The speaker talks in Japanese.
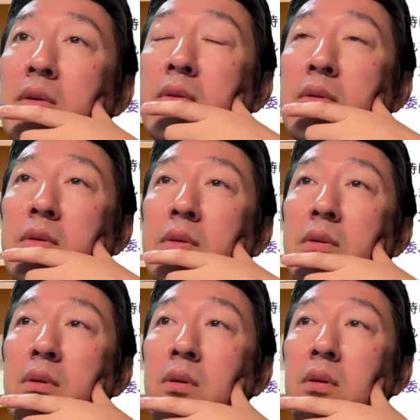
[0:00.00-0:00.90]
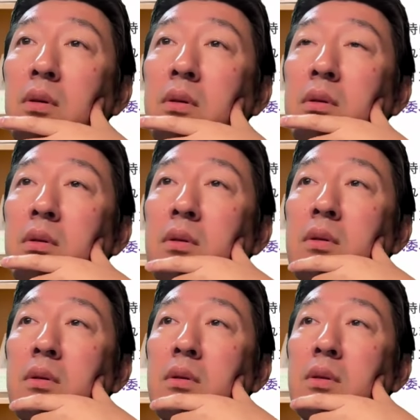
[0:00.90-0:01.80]
柔道
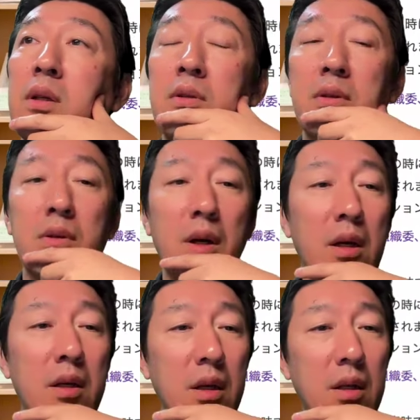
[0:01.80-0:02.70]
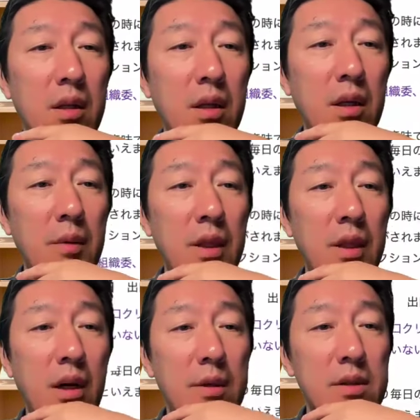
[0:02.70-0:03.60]
選手の会見で、まあ、
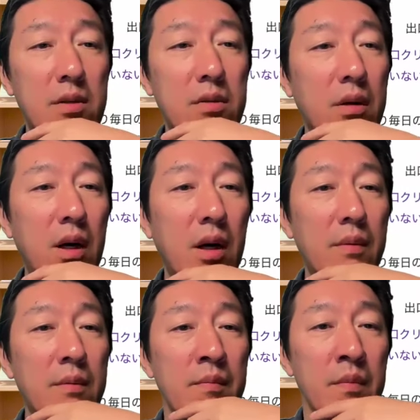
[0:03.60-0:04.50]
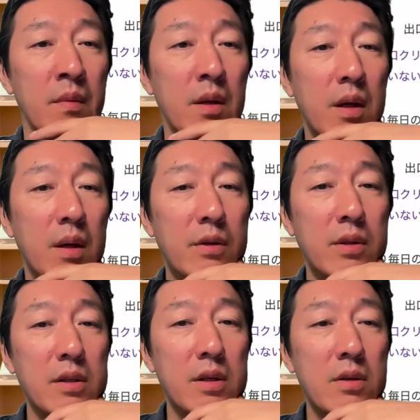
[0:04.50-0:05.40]
永山選手とか阿部
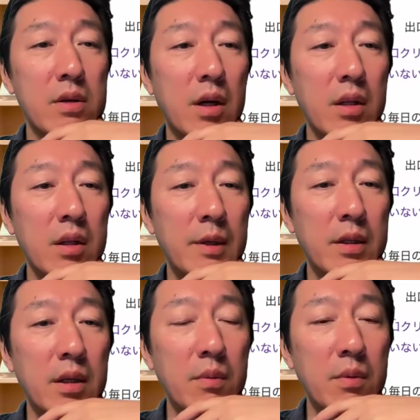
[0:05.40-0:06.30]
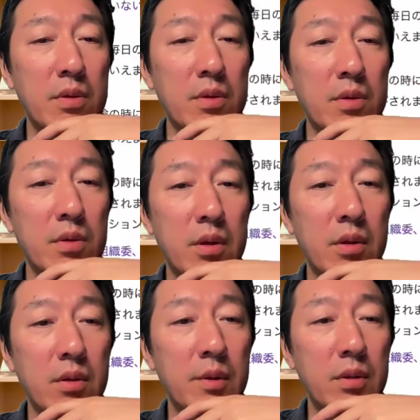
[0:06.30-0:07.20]
詩選手が改めて誹謗中傷へ
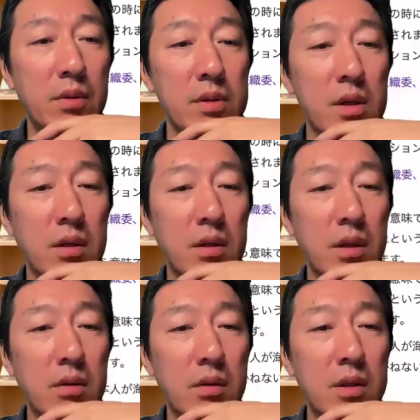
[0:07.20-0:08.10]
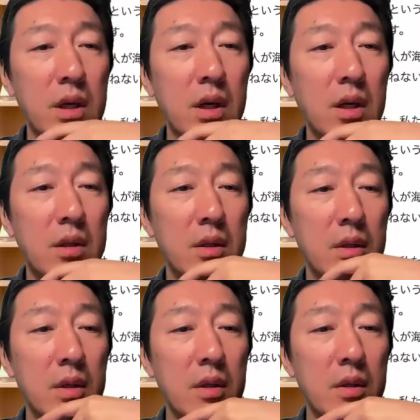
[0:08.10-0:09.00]
のコメントをされている記事が
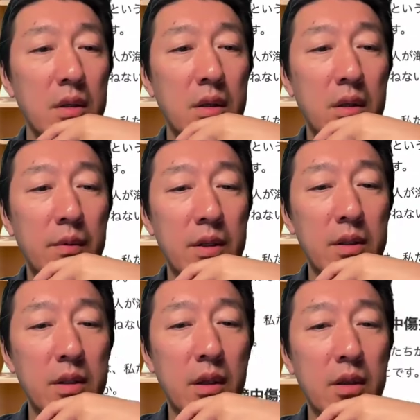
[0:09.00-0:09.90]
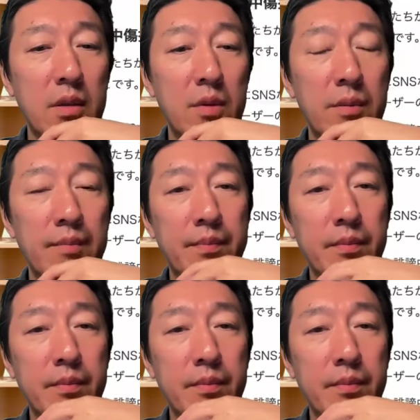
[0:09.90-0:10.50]
出てましたけれども、